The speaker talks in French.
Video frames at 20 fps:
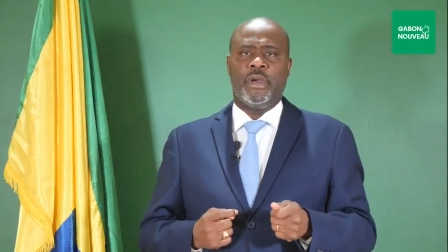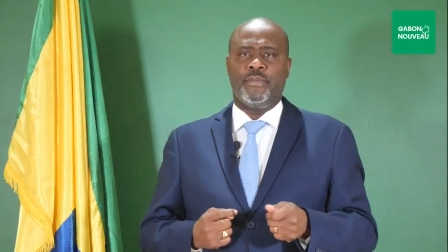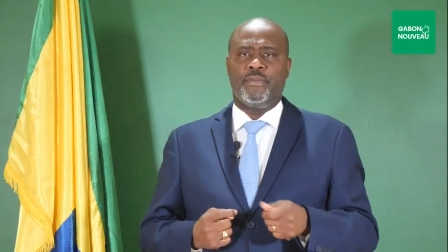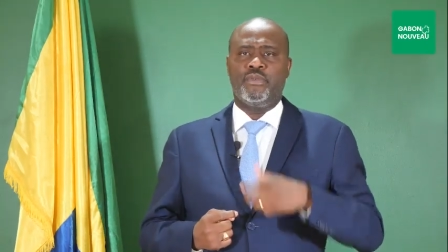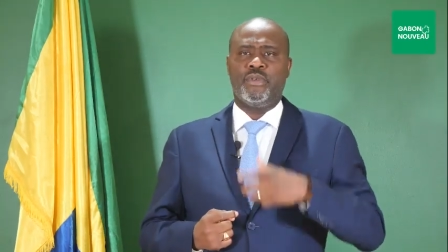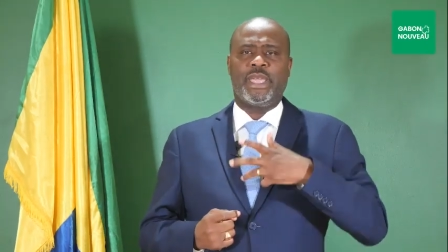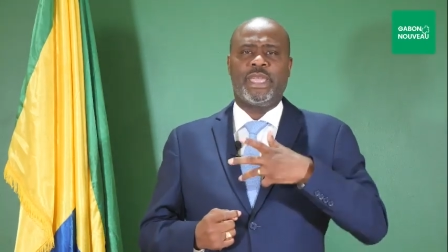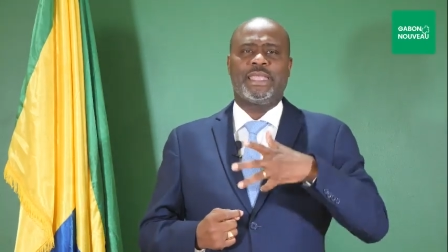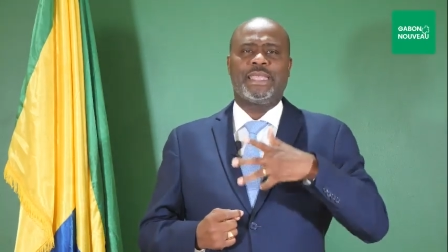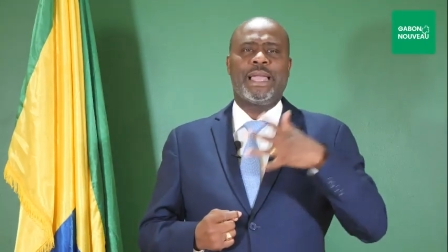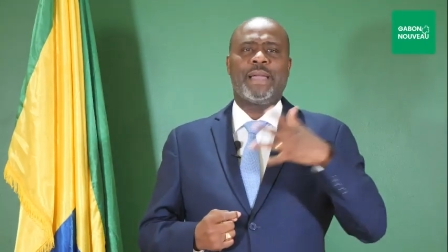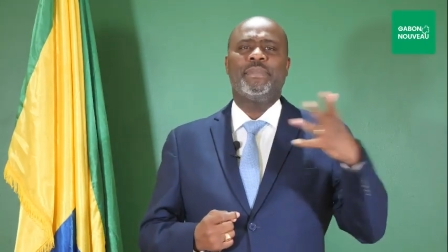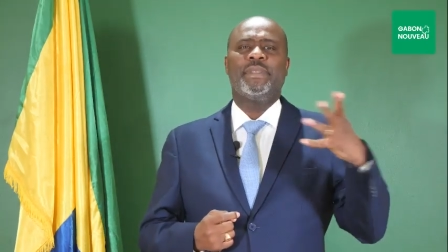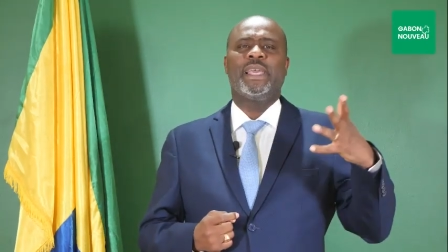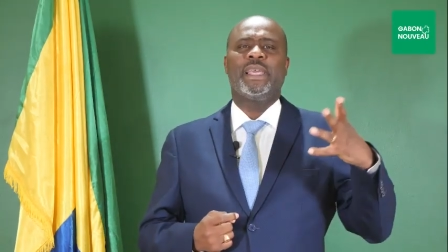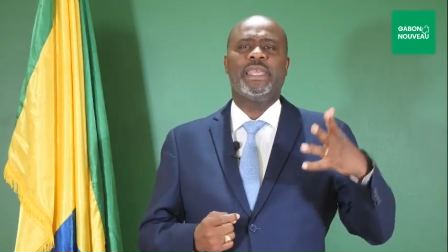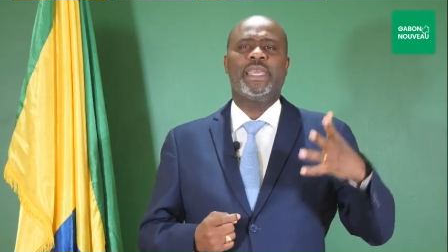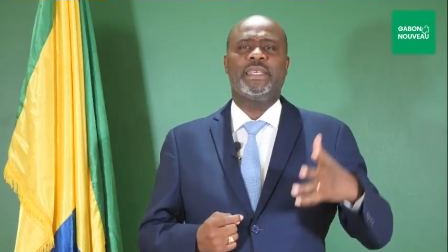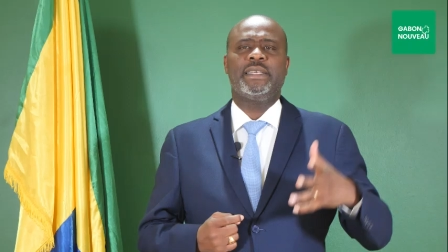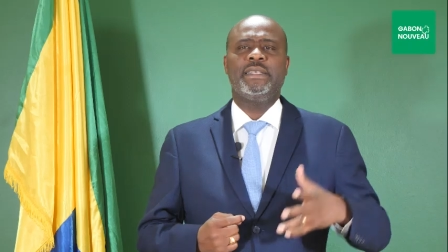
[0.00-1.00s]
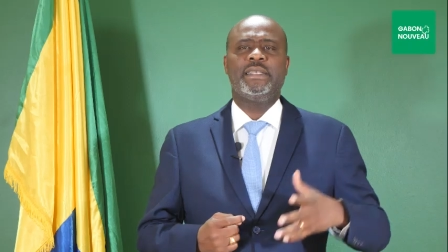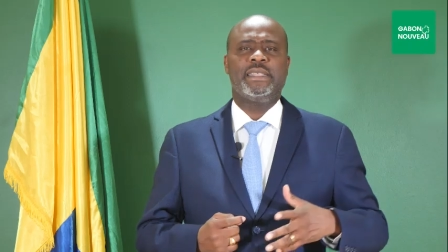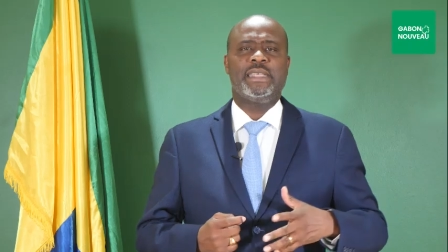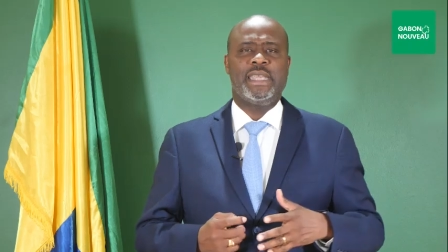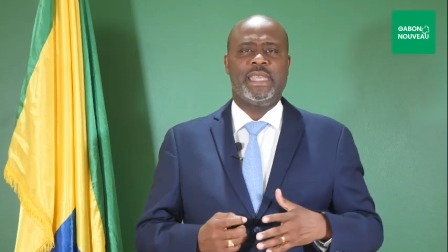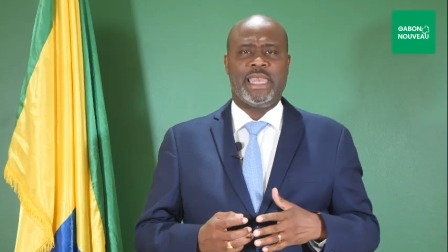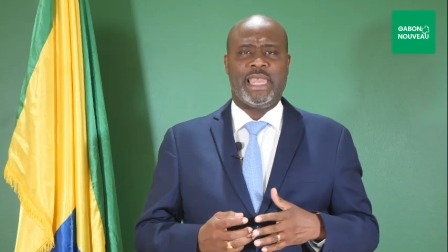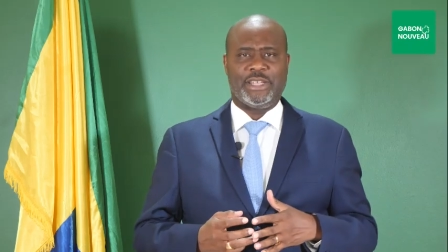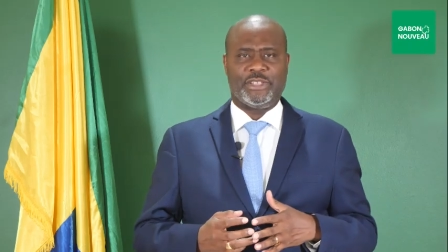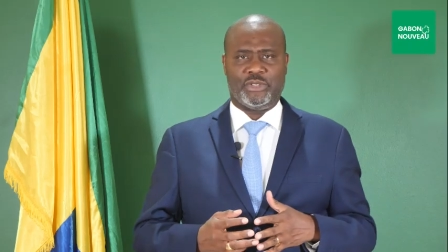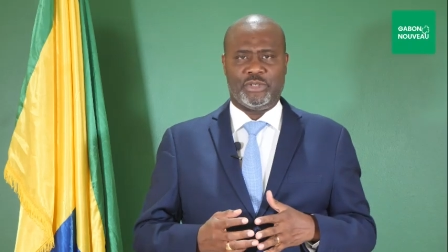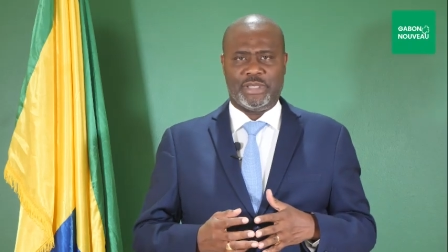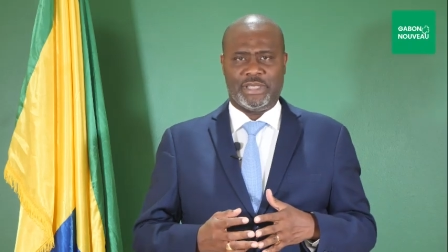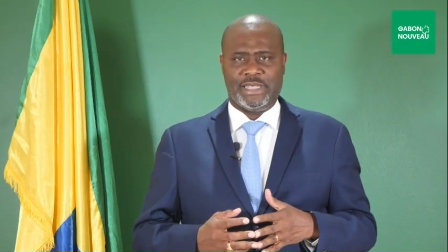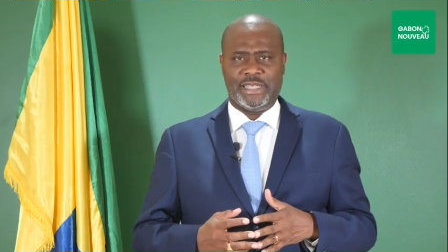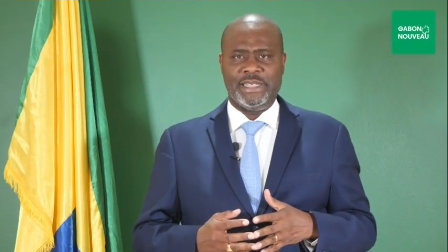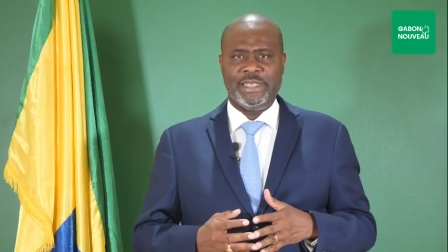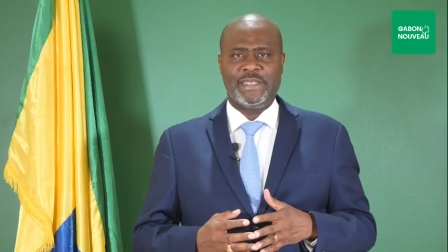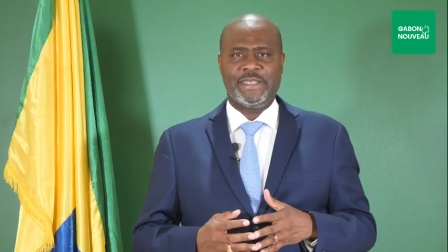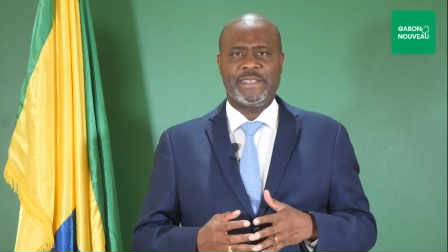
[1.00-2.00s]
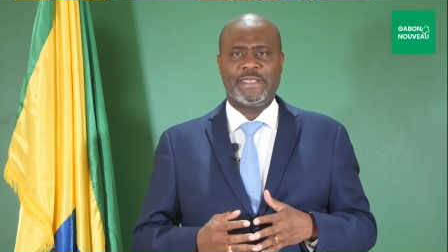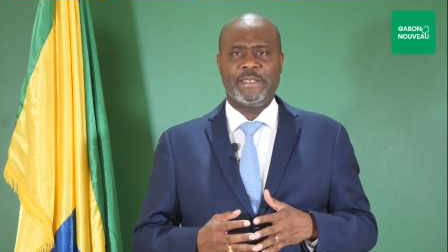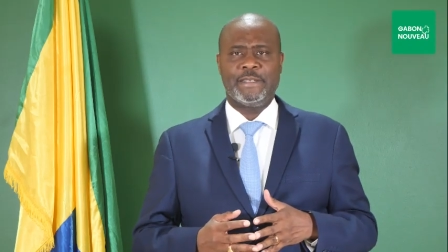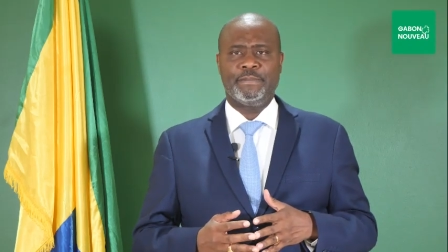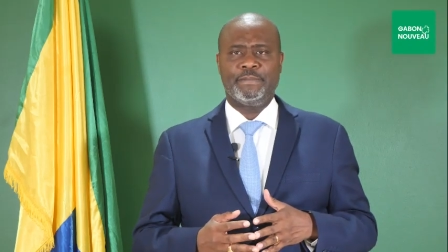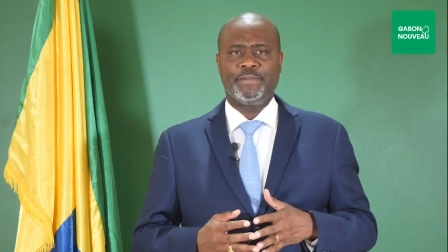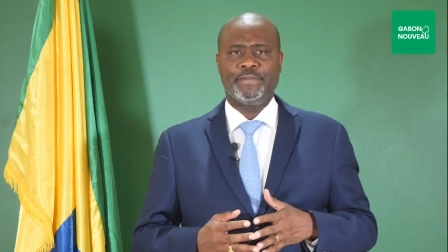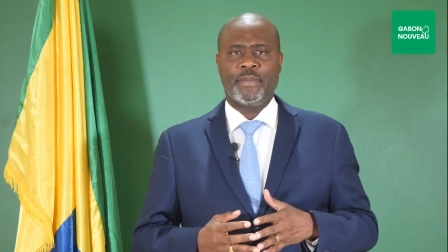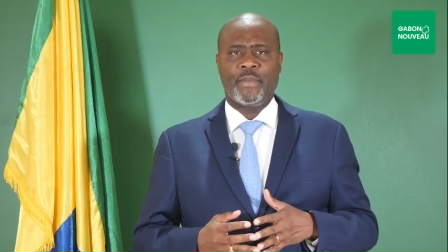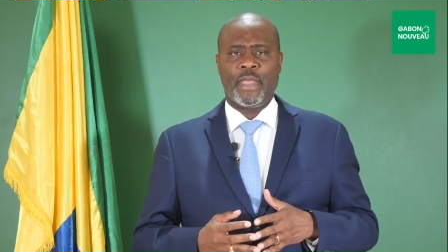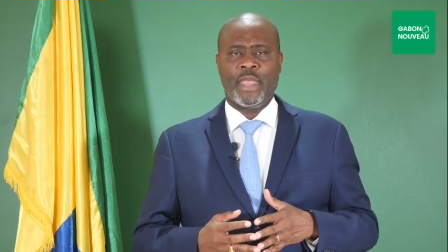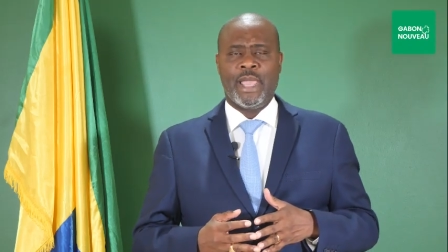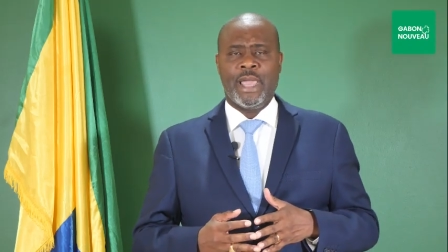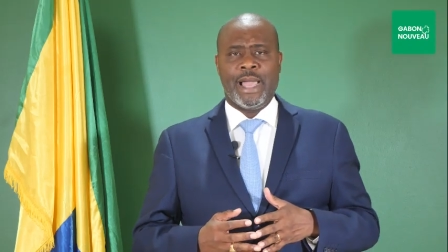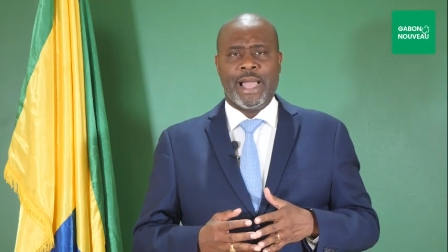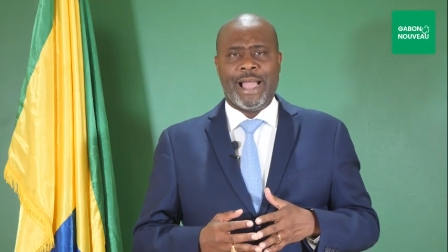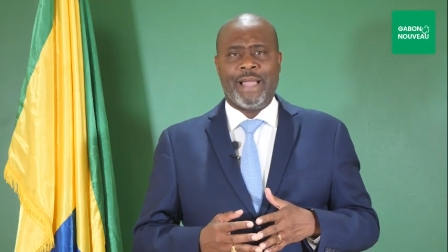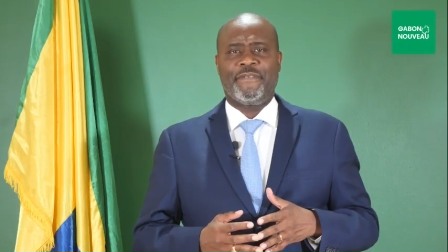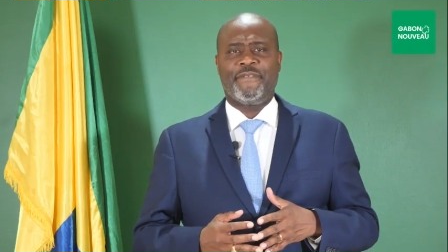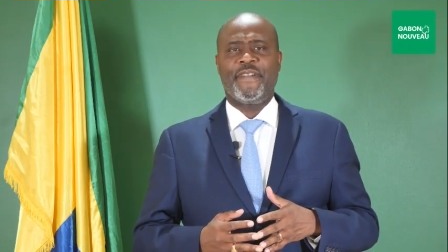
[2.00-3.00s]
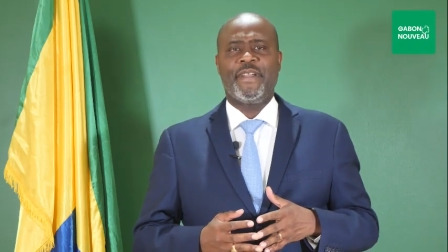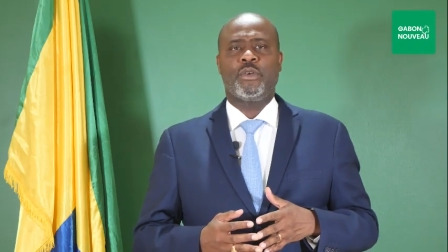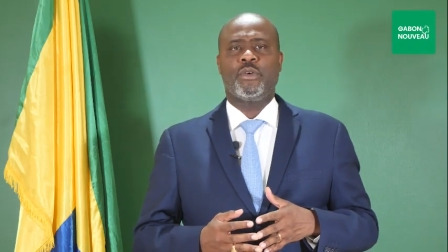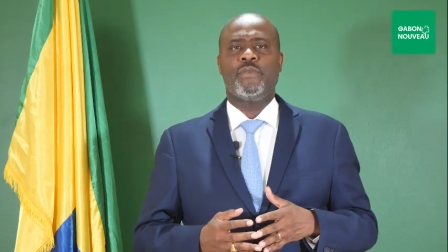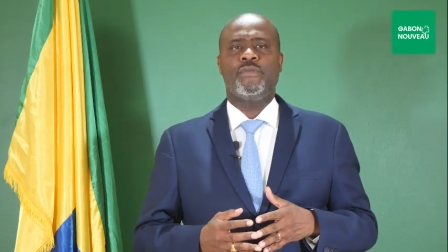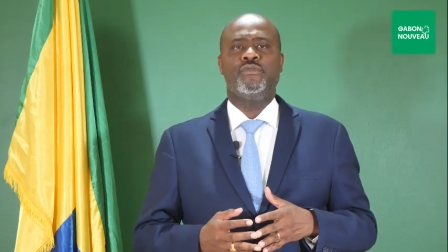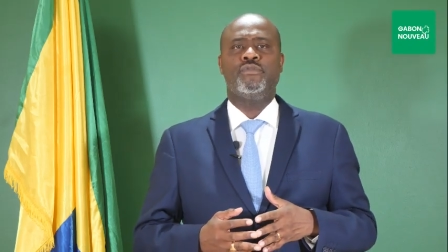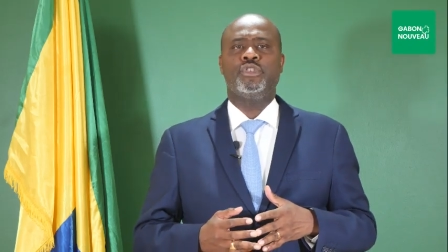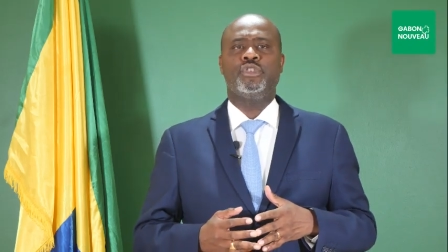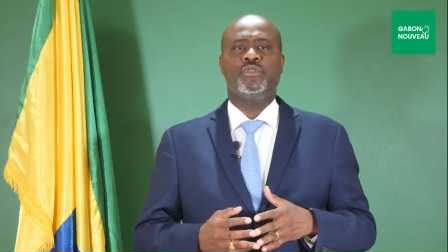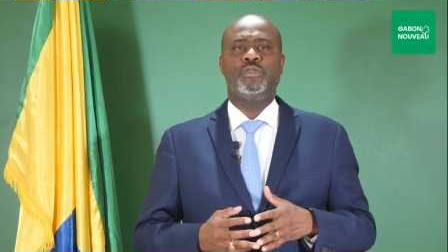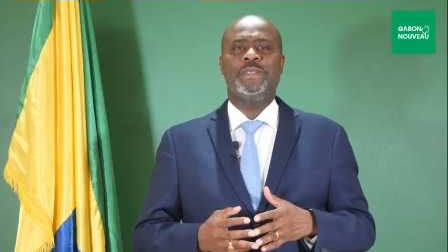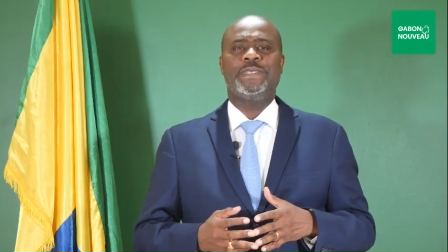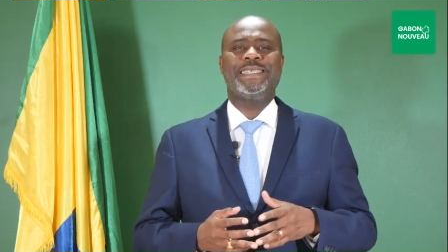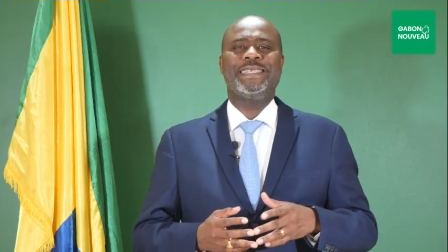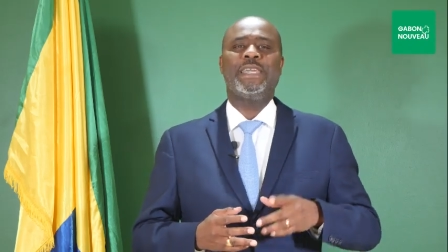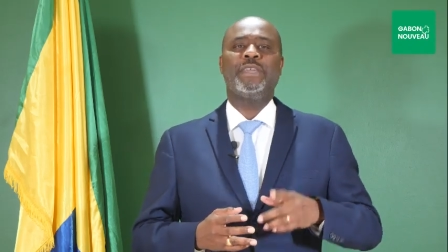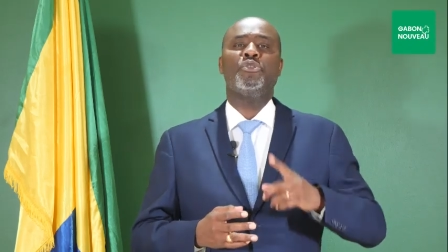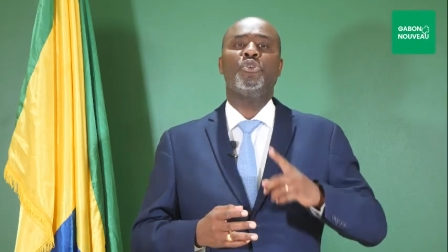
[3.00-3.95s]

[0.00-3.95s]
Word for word: pour établir l'équité et la justice, afin que vous jouissiez